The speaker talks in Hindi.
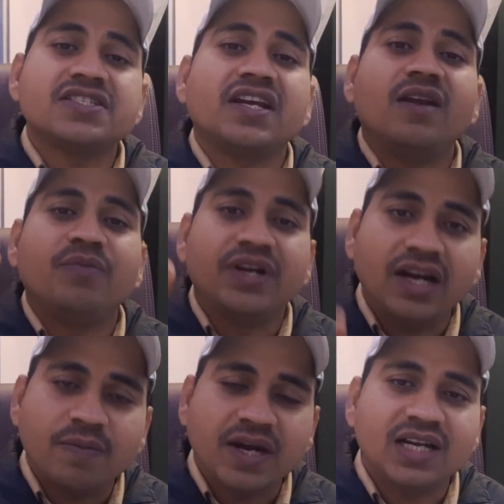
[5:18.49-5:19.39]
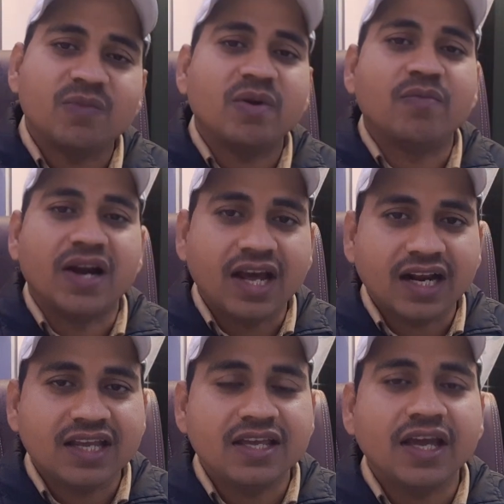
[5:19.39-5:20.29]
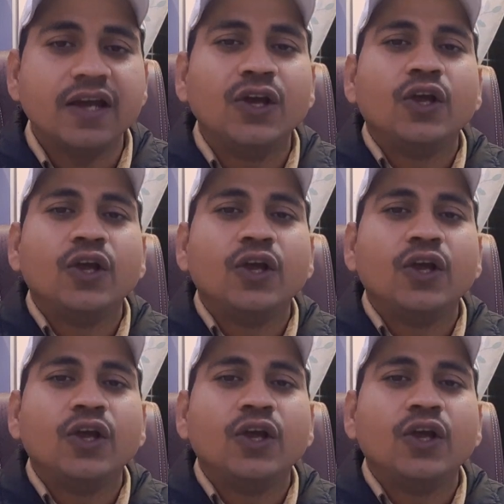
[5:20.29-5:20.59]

चैनल फिटर फाइटर पर बना रखी है